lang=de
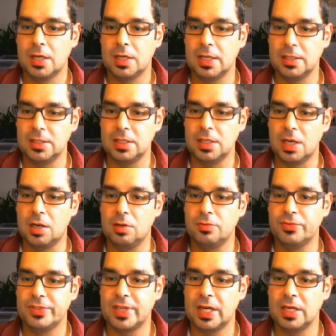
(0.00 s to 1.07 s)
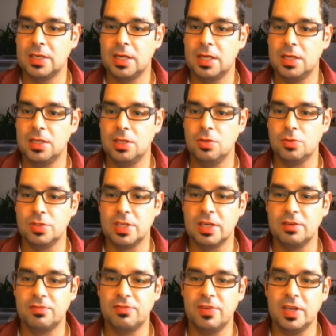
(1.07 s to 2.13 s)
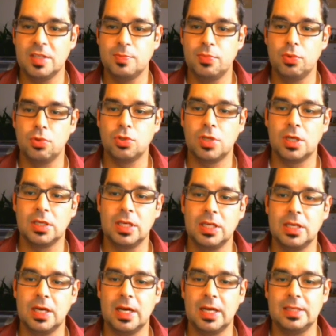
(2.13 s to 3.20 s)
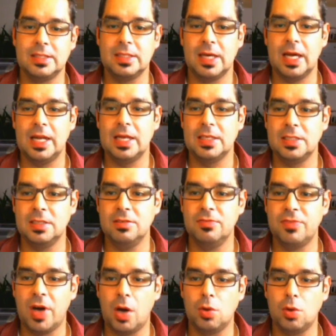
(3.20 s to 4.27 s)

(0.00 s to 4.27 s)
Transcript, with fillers: Klickt hier drauf Sign in using Facebook, dann geht der Rest relativ